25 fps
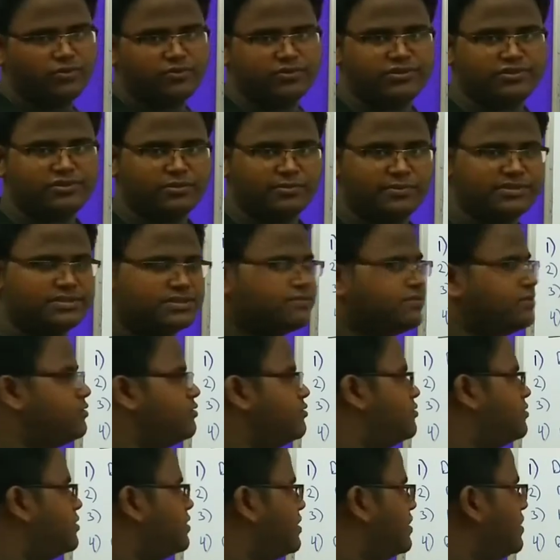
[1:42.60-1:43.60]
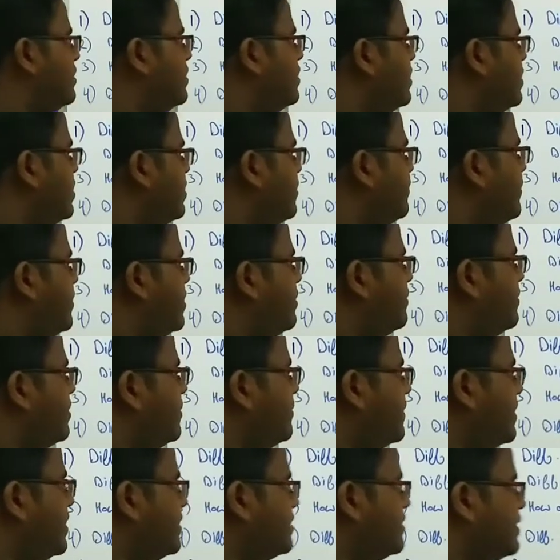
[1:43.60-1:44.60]
कौन कौन से टॉपिक्स कवर हो चुके हैं फिर
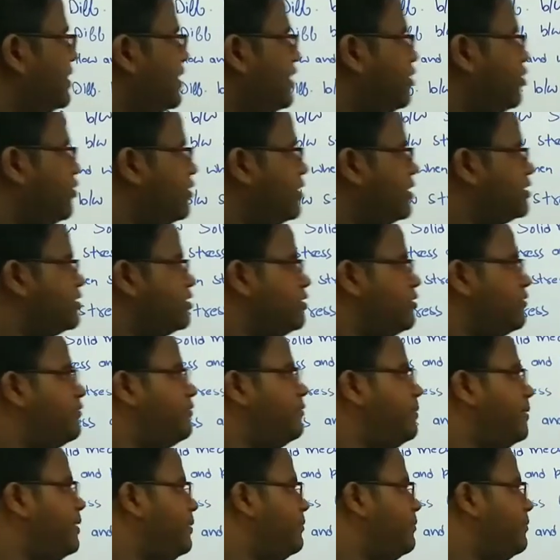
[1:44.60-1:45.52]
हमने पढ़ा था इलोंगेशन ऑफ